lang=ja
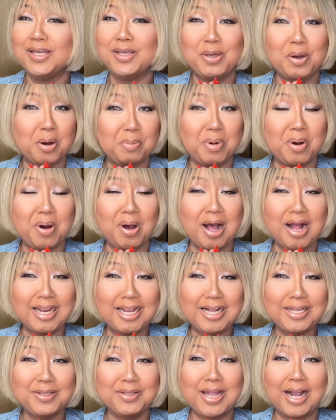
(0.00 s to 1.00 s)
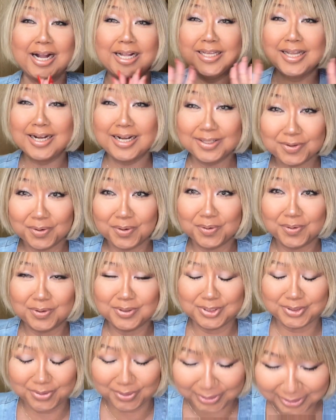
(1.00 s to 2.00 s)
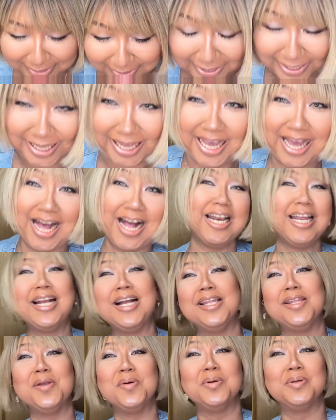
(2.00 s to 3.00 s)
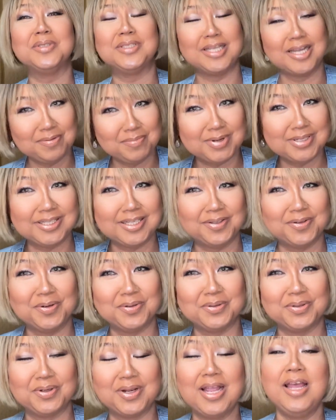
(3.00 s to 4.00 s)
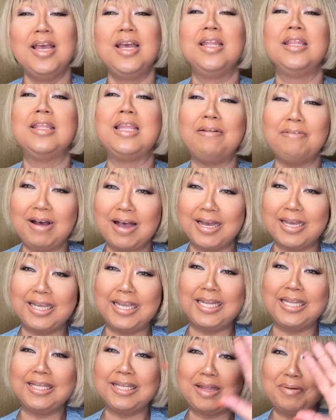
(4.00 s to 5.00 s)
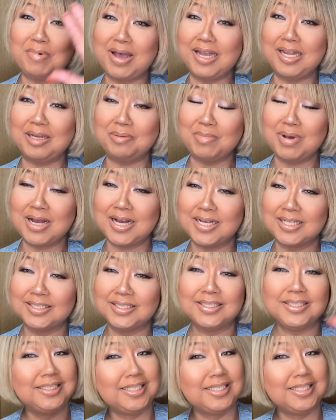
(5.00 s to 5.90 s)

今日もありが、長々とご視聴いただきありがとうございましたということで、では、行ってまいります。